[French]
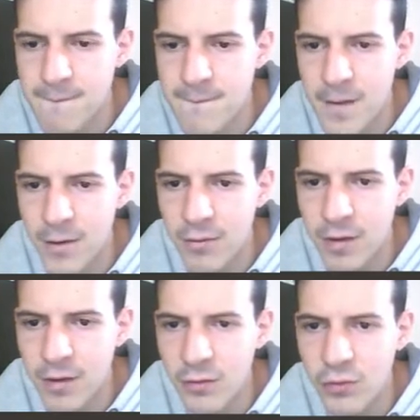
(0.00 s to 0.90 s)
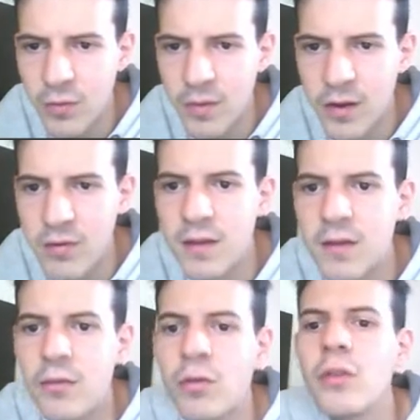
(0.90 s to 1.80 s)
Je jouer maintenant tour B8.
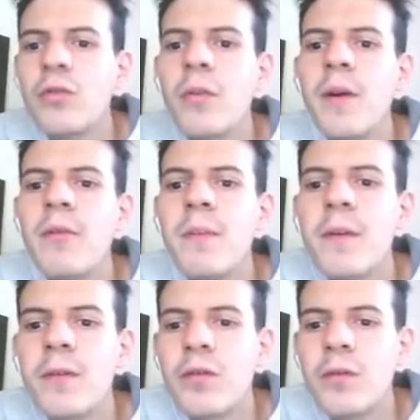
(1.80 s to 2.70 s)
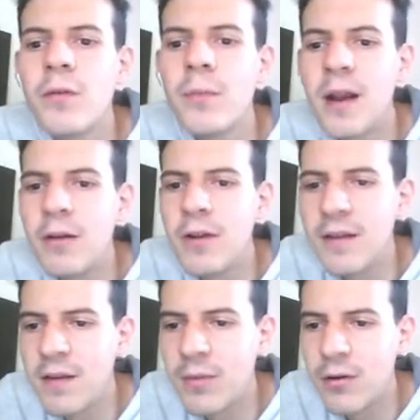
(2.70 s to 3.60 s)
Donc euh, tour B8 parce que je ne veux pas le
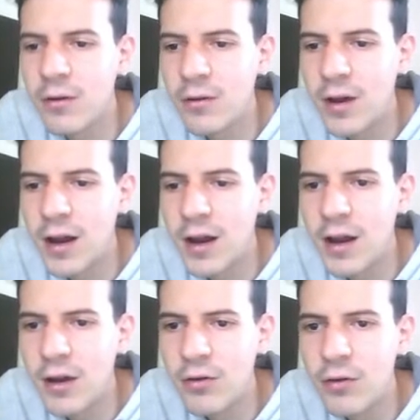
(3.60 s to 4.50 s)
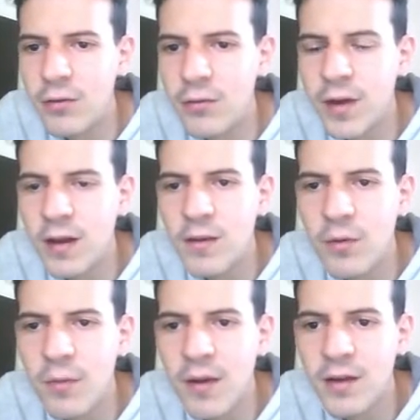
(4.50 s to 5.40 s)
laisser prendre la, colonne ouverte. Il ne
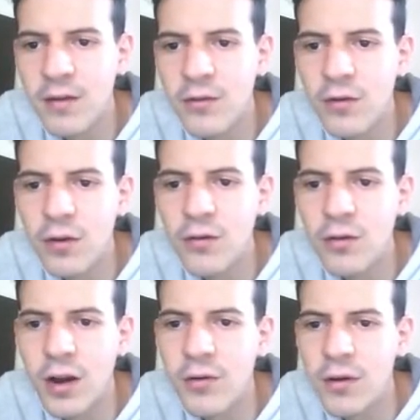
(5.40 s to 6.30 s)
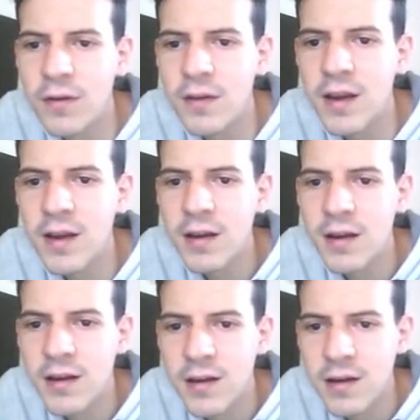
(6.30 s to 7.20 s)
peut pas venir sur, euh, sur la colonne D
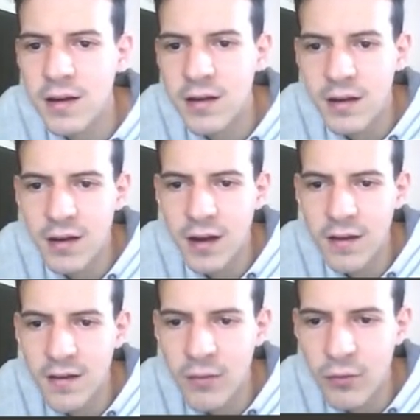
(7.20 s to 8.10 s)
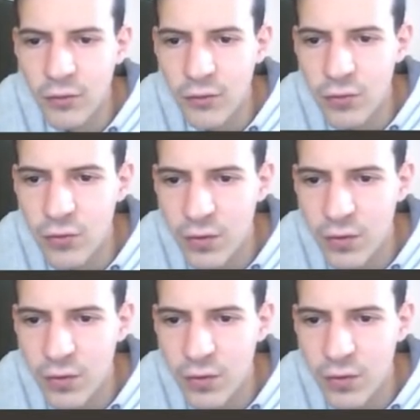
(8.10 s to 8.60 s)
grâce à mon fou.